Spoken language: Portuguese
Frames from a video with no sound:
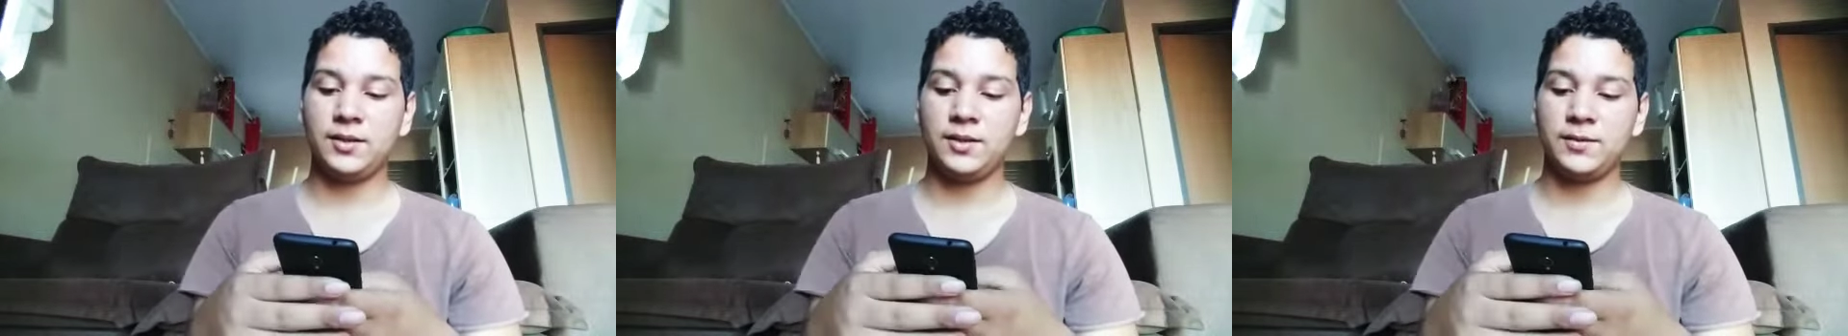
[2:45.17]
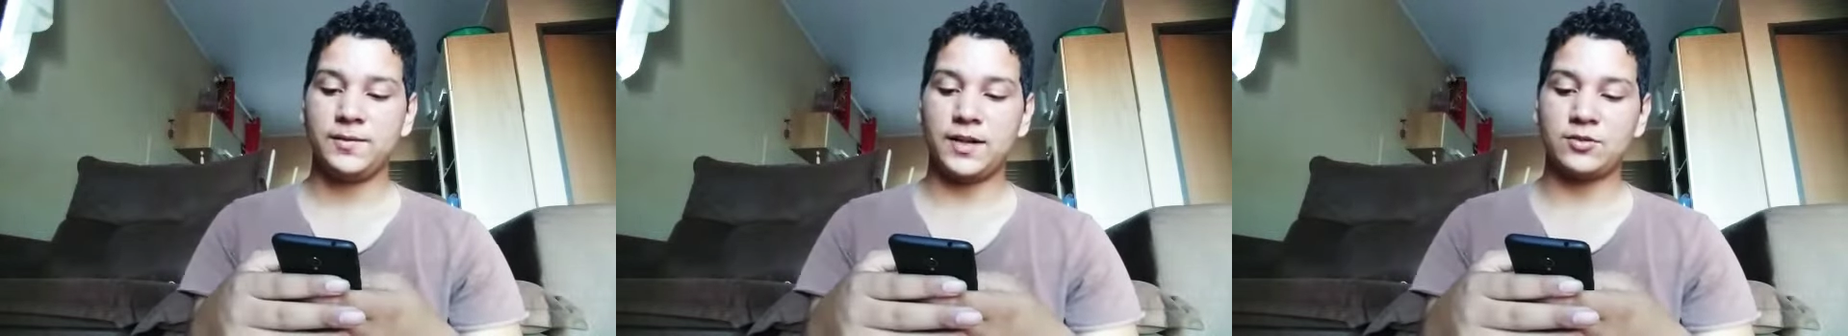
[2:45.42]

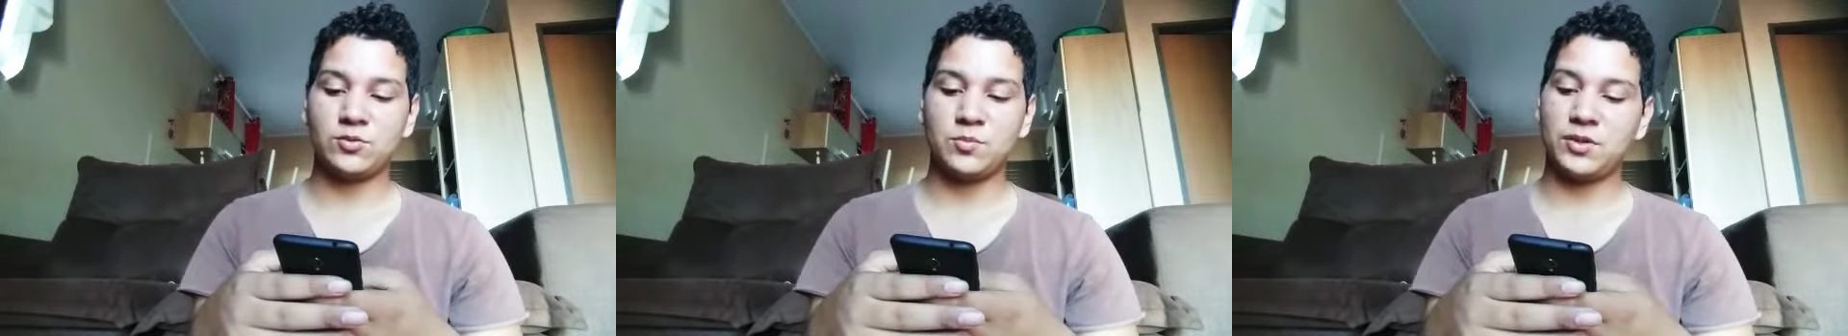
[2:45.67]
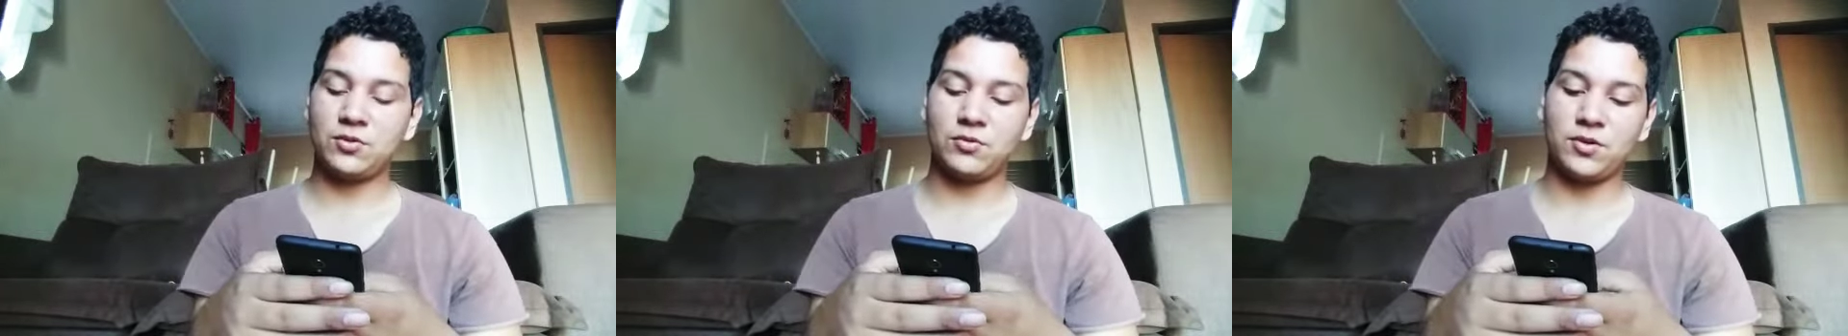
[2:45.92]
porque cada um
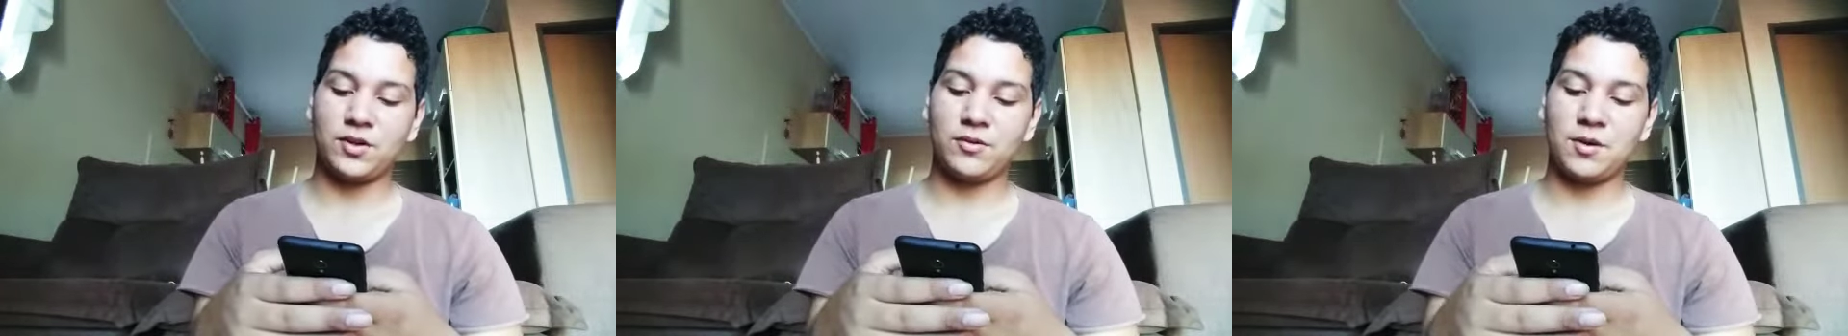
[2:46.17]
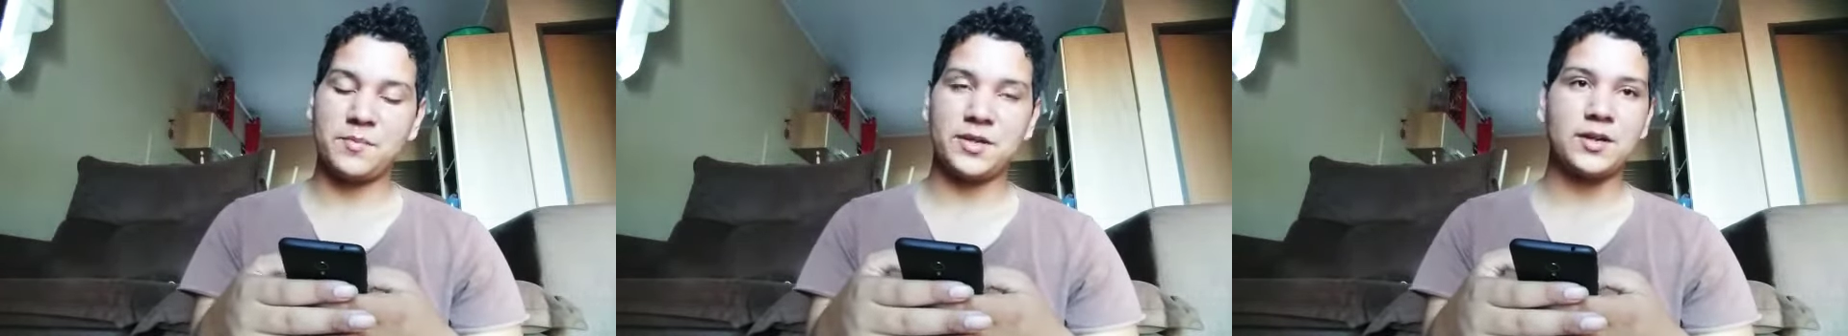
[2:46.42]
tem
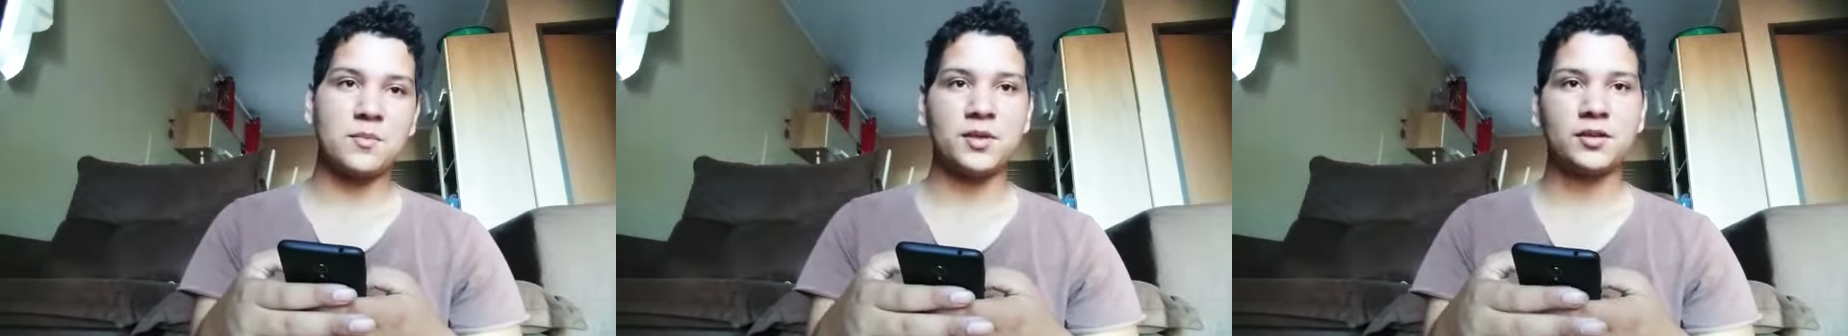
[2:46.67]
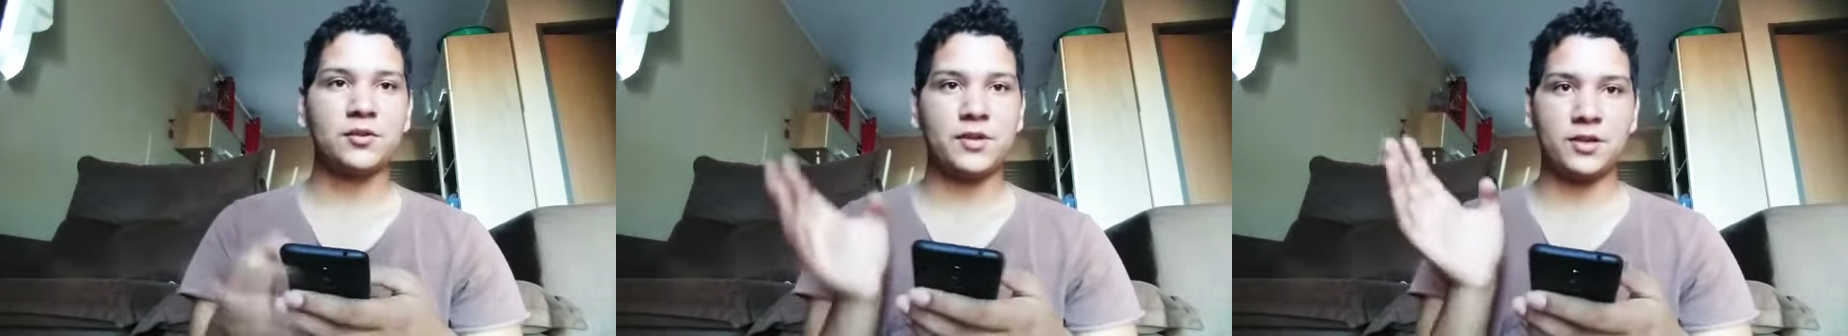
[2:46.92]
opinião
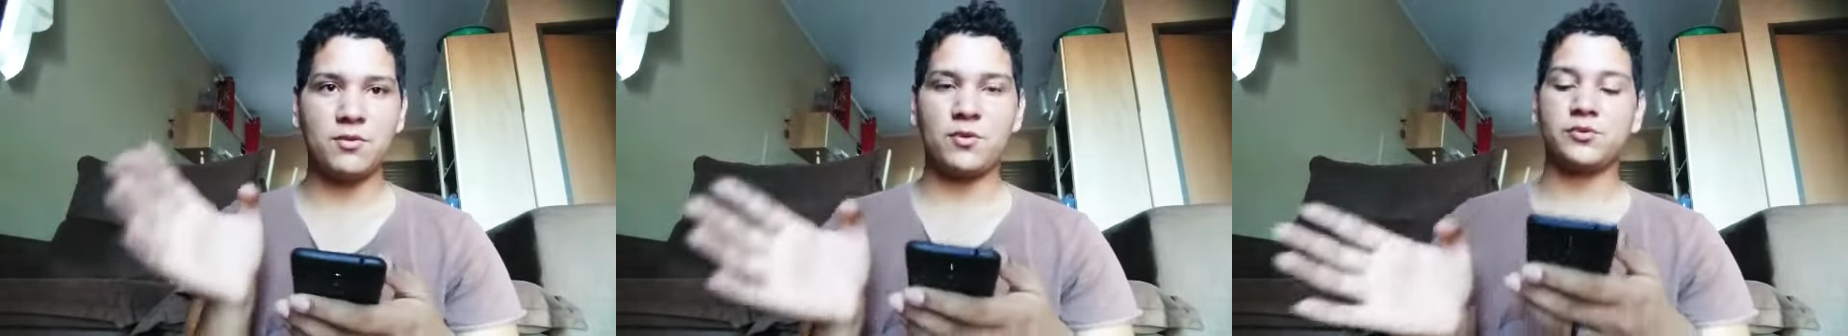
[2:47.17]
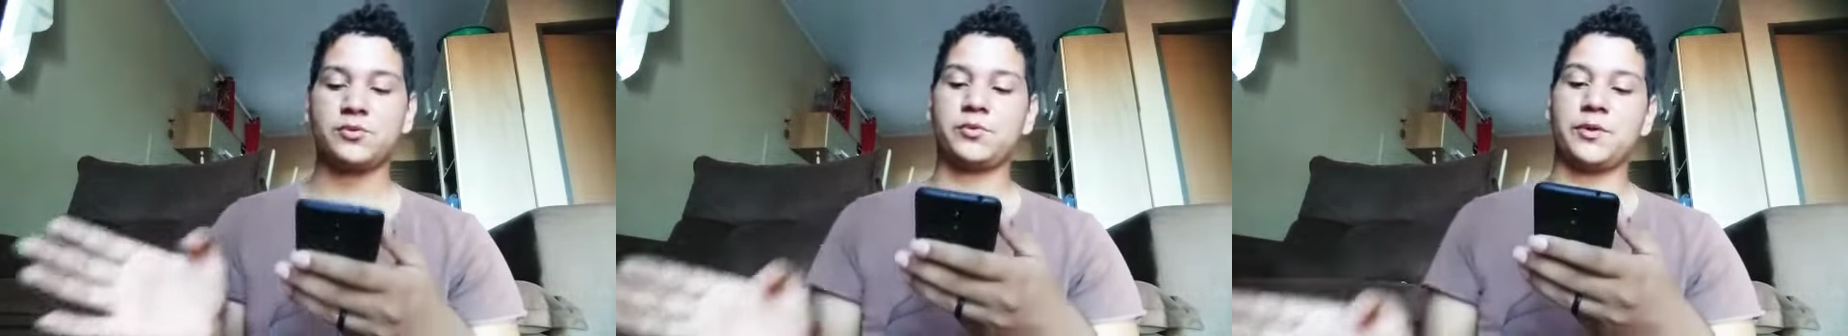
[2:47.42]
diferente, tá?